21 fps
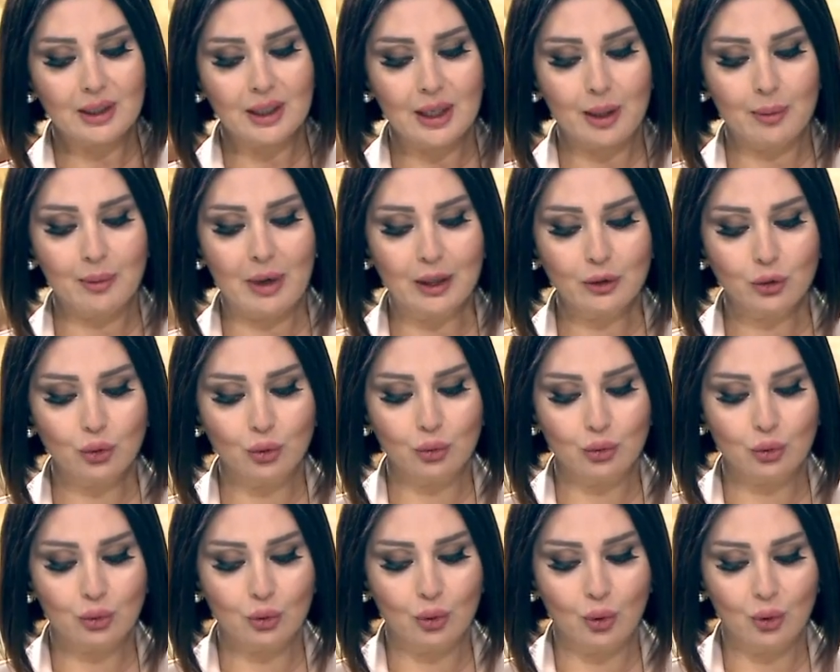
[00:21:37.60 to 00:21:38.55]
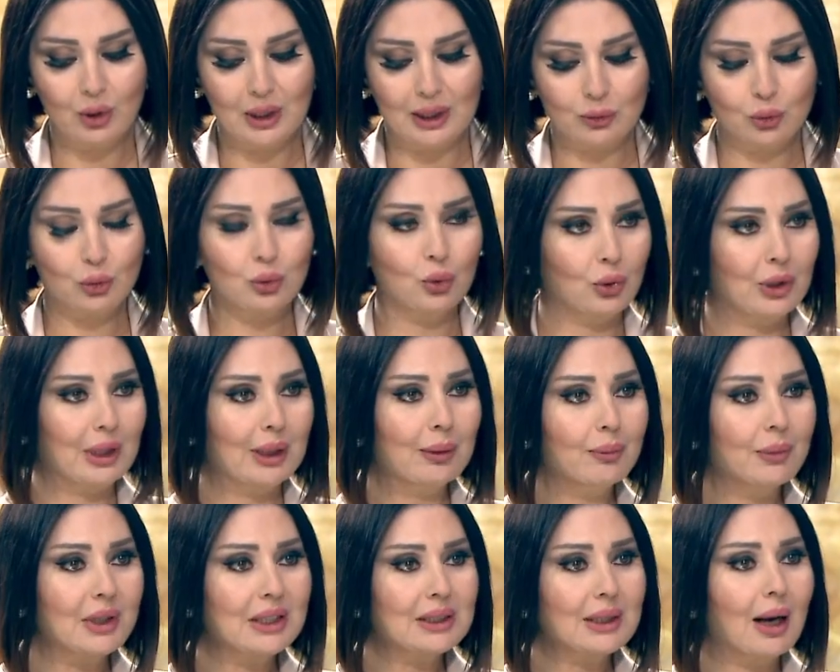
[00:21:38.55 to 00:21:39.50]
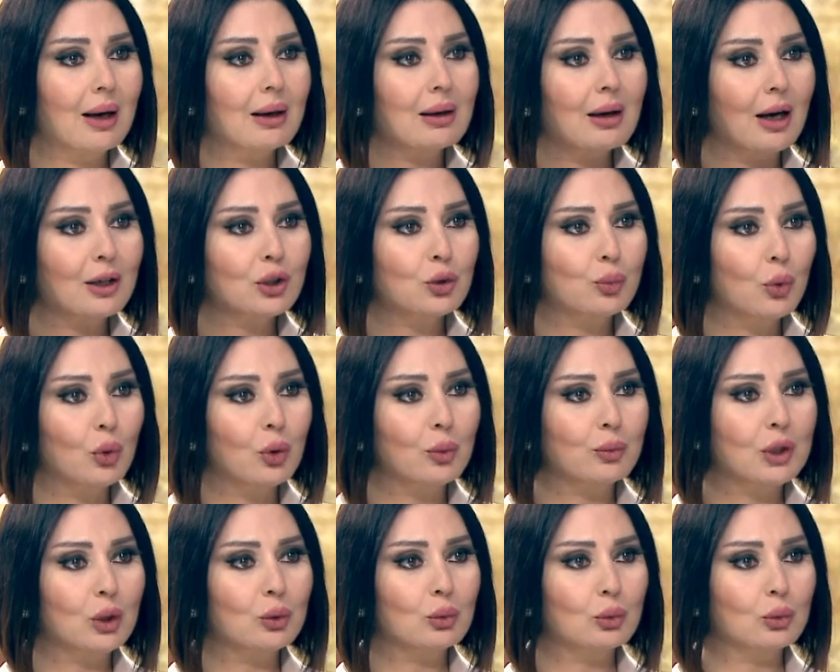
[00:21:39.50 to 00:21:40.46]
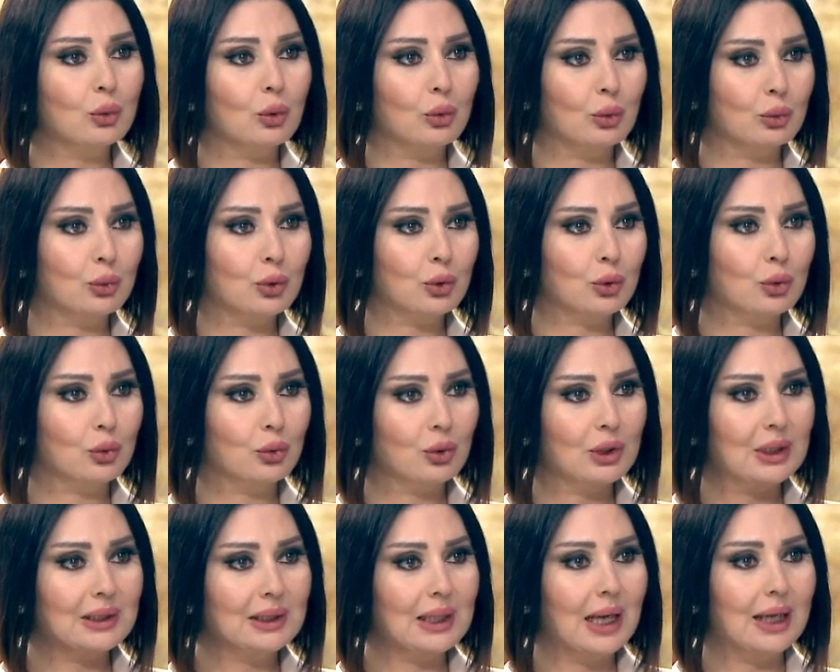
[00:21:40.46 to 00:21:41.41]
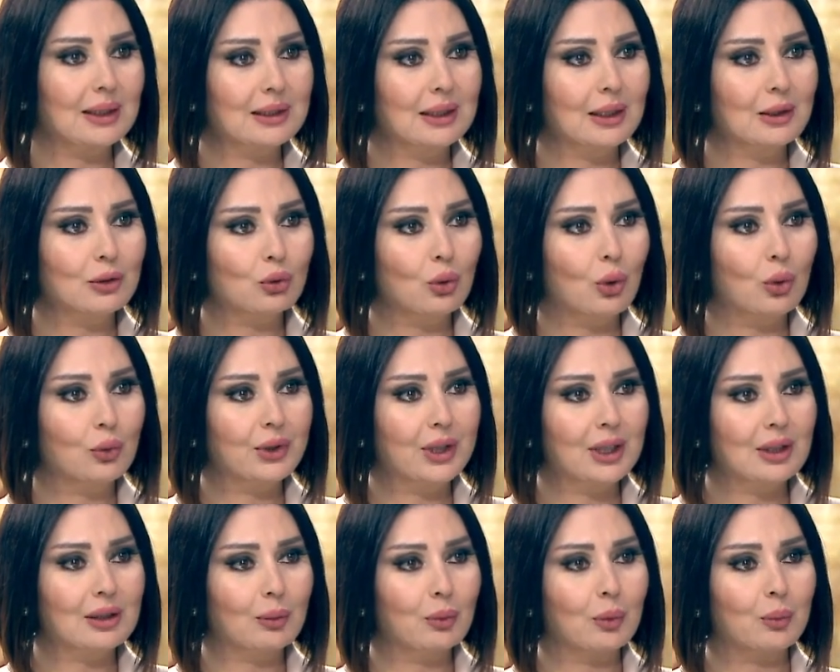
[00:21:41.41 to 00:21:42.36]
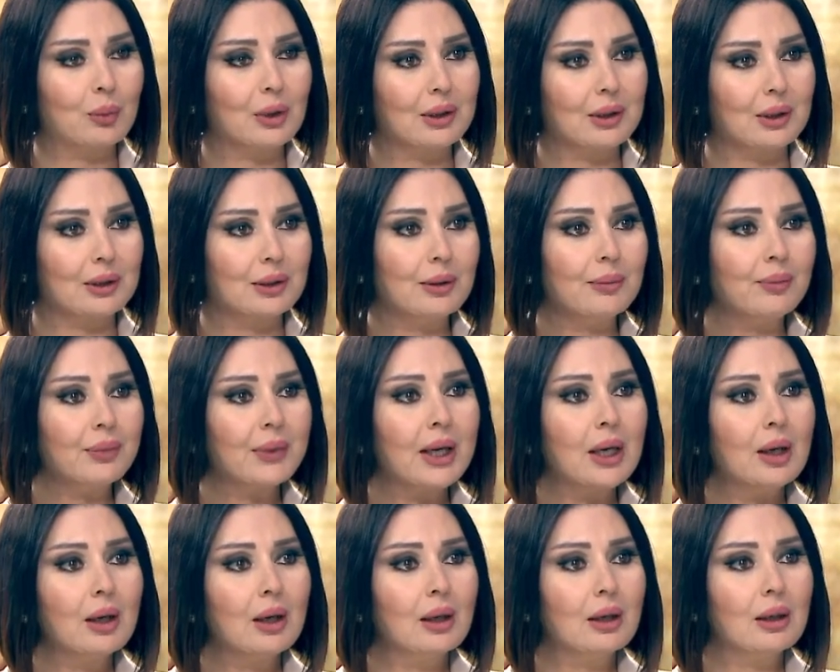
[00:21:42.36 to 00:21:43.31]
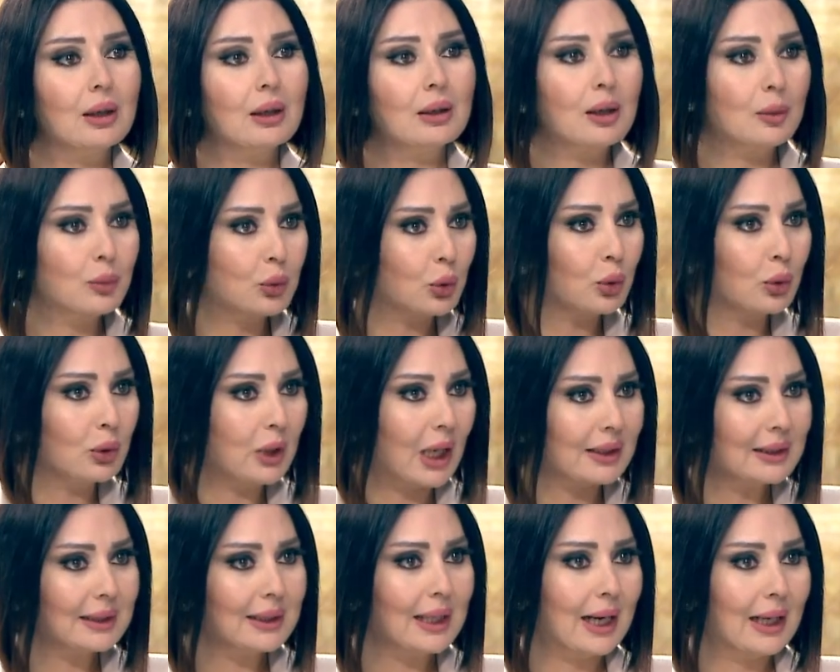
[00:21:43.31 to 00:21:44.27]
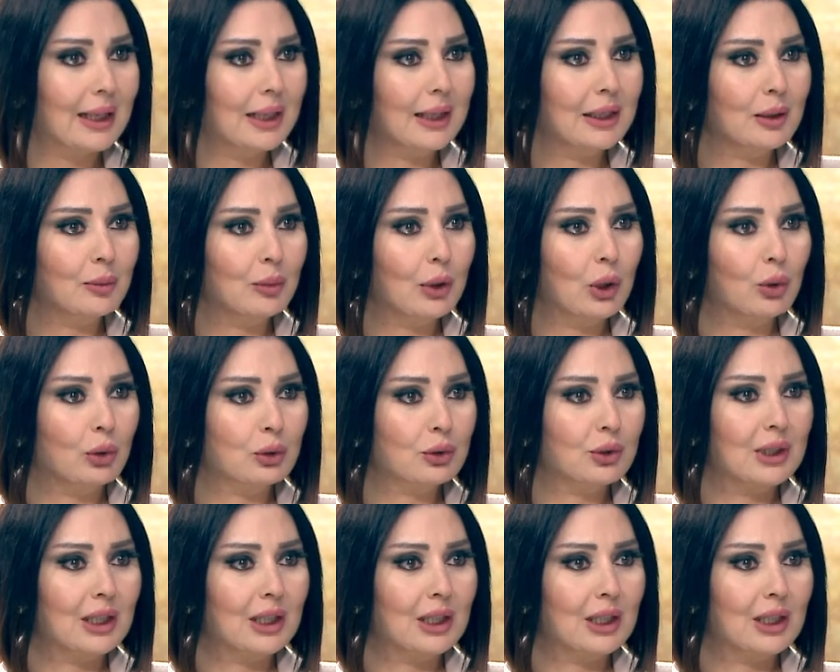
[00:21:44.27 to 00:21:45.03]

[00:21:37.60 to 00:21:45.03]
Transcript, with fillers: hemen şunu söyle, sorayım. Mesela Buyurun. kaç bölümden oluşurdu? İsterseniz onlara da bir bakalım. Hay E, ee, Kapıkulu askerlerini biliyoruz.